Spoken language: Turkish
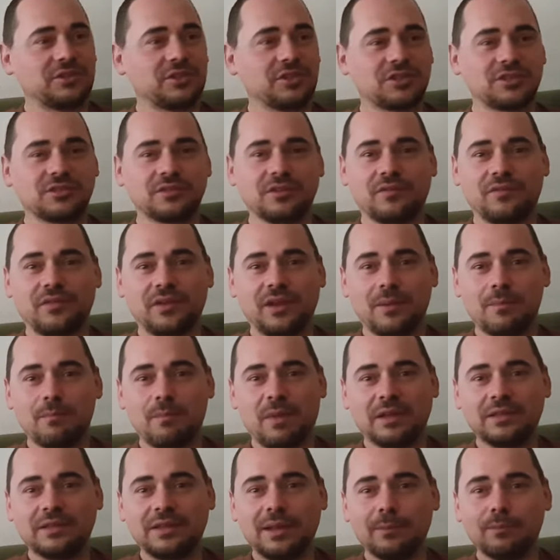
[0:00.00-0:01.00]
yaşında falan
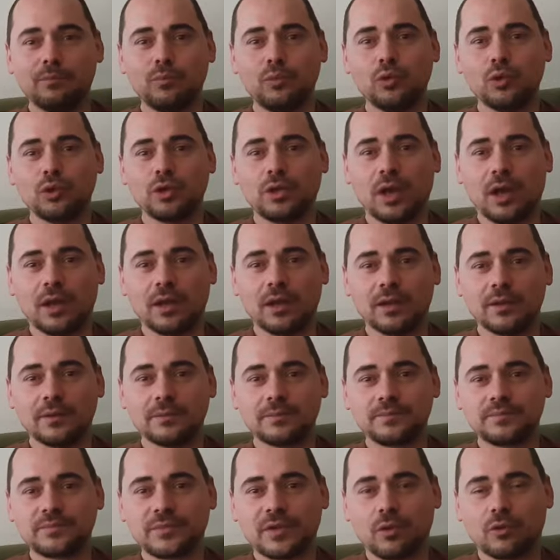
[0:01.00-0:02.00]
benden büyük yani.
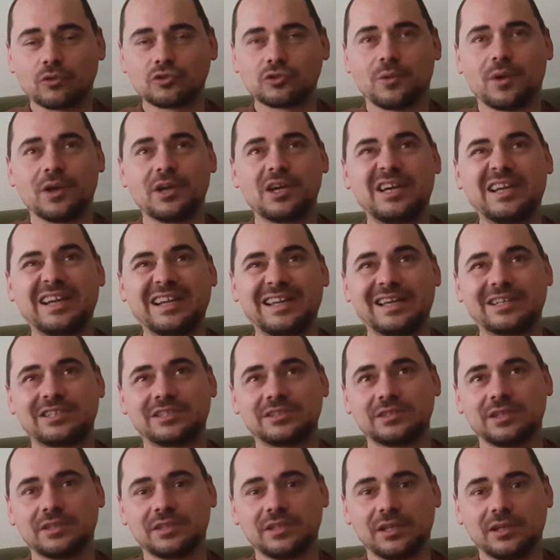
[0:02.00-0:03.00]
O zaman 40
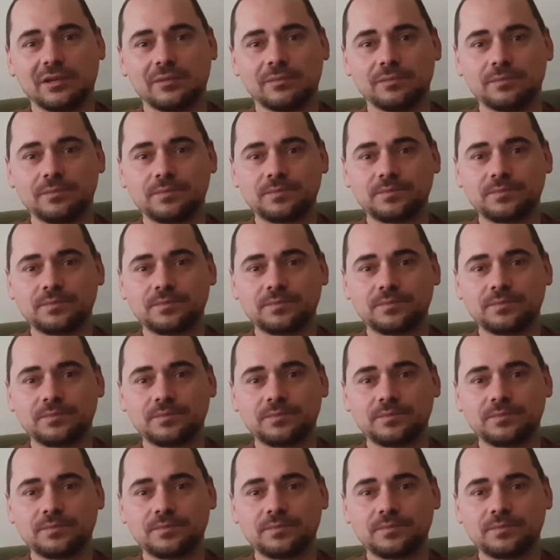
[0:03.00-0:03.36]
yaşında diyelim.